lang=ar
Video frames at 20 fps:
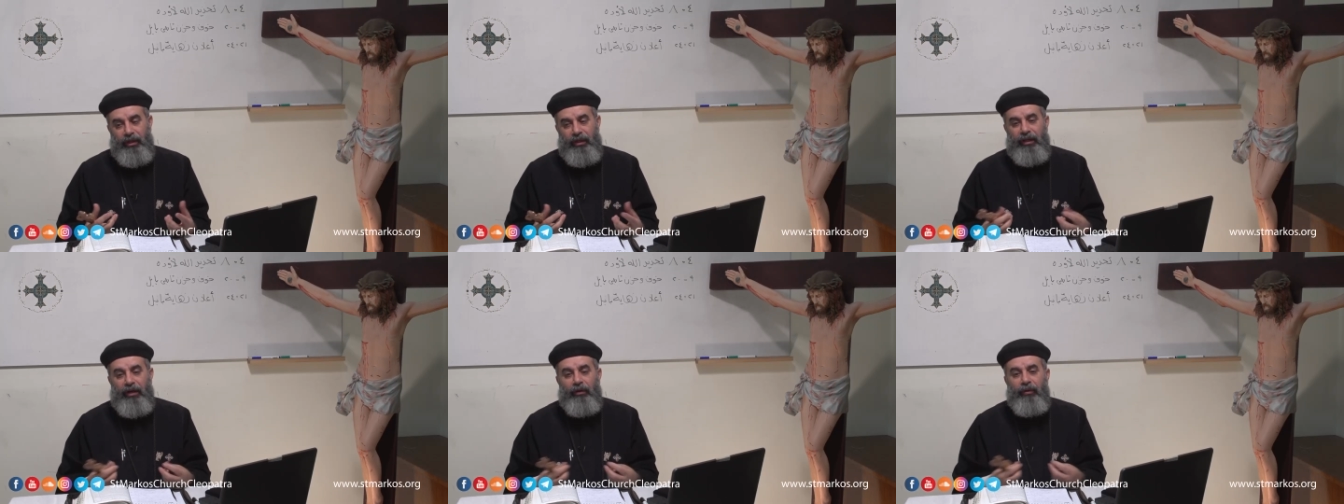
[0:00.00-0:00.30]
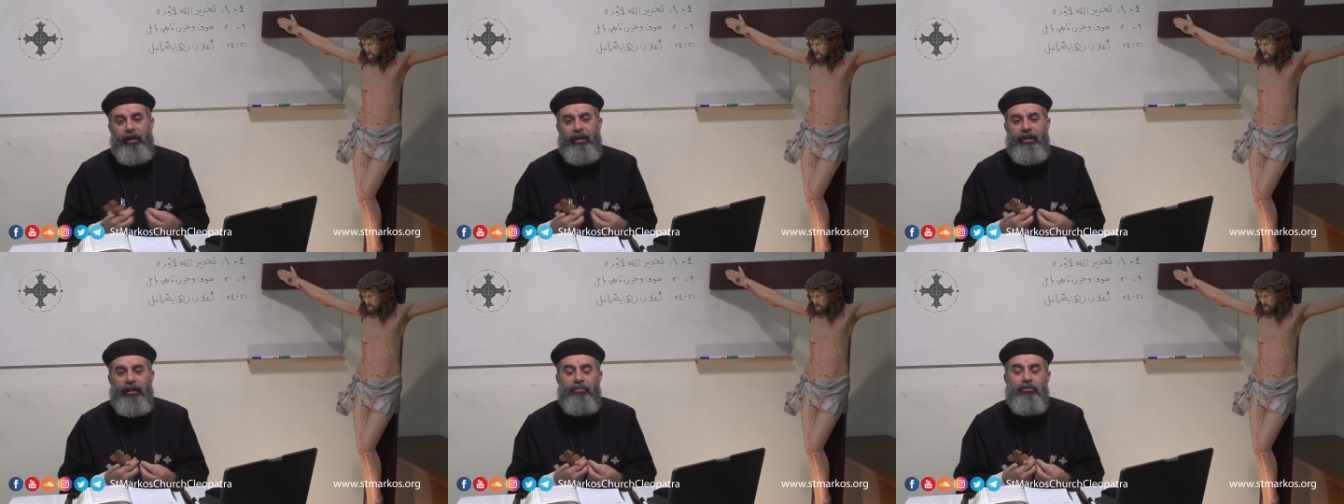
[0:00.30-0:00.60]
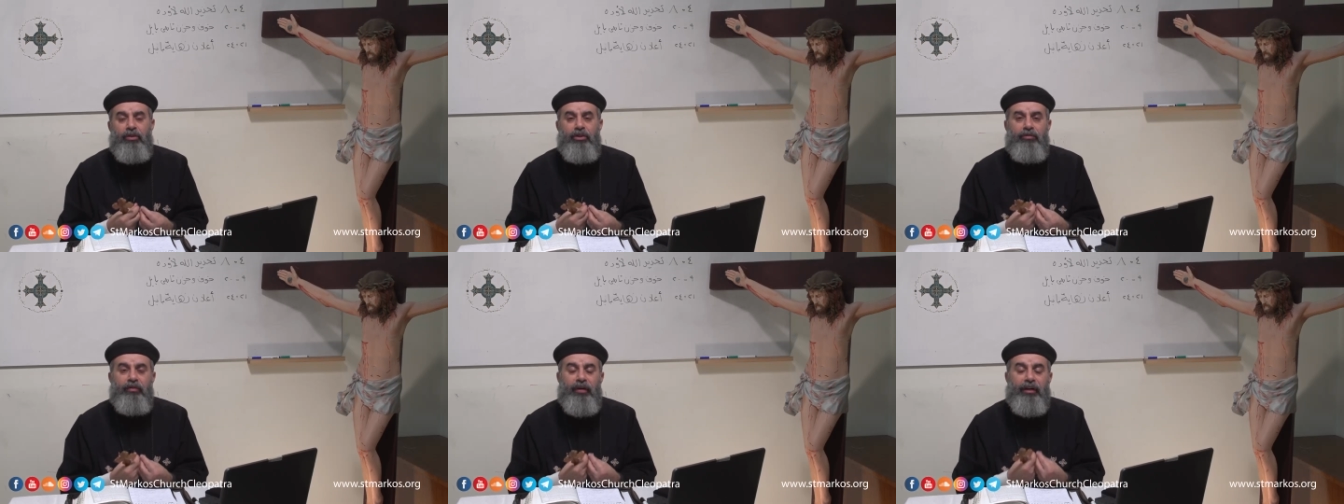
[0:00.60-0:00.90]
لو احنا
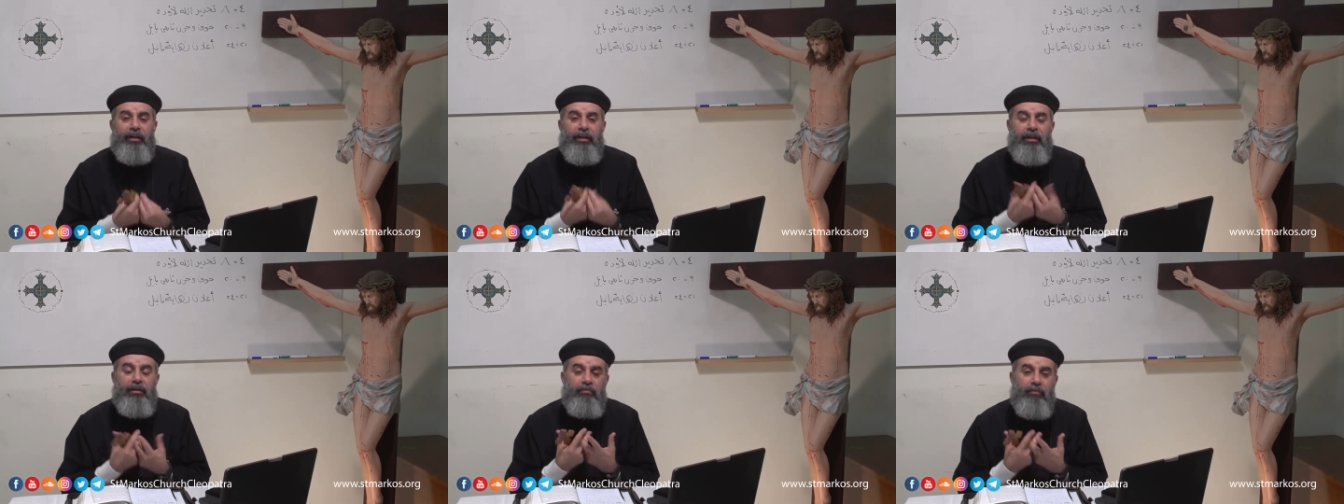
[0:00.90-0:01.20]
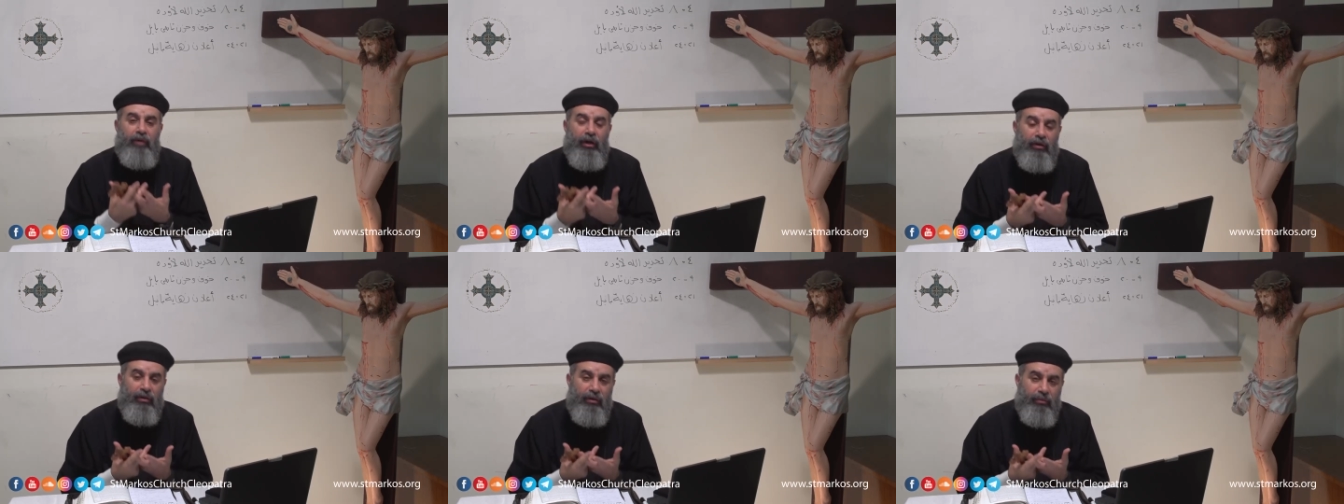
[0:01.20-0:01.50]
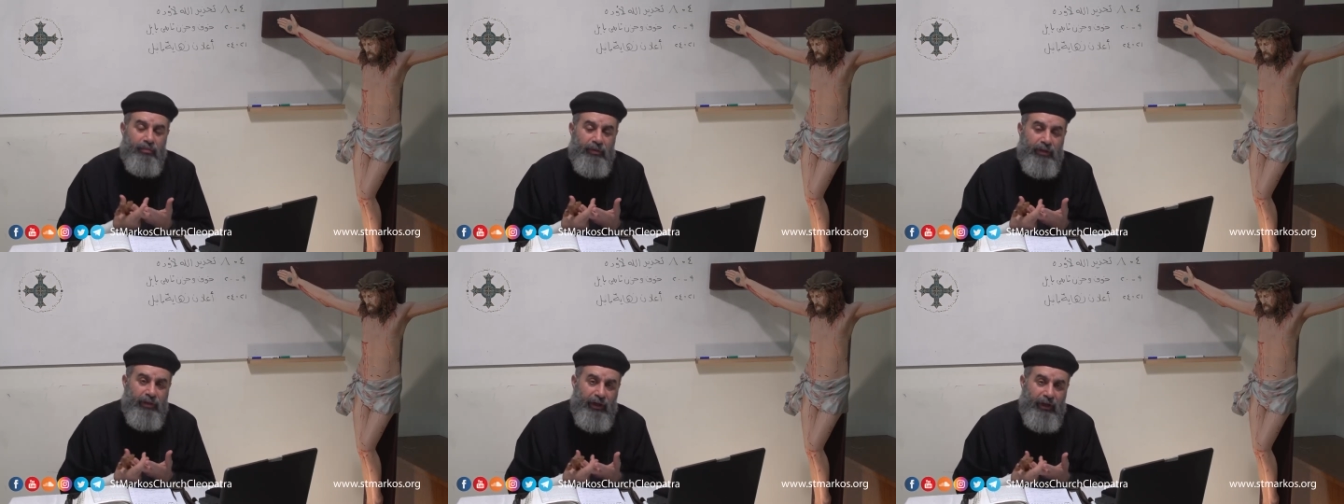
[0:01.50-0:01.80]
مش فارقين مع
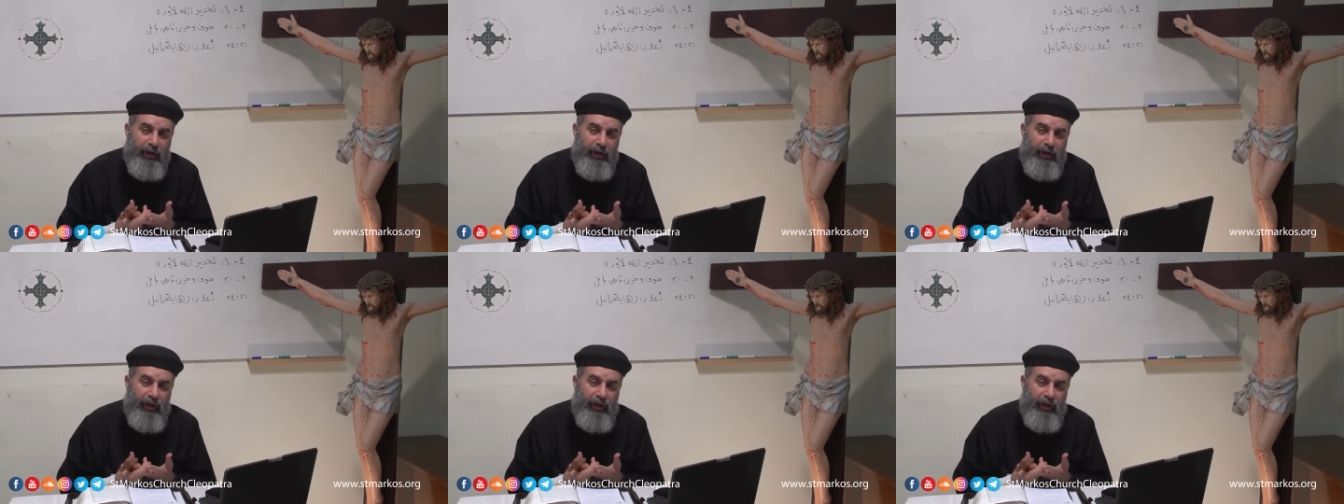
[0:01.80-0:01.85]
ربنا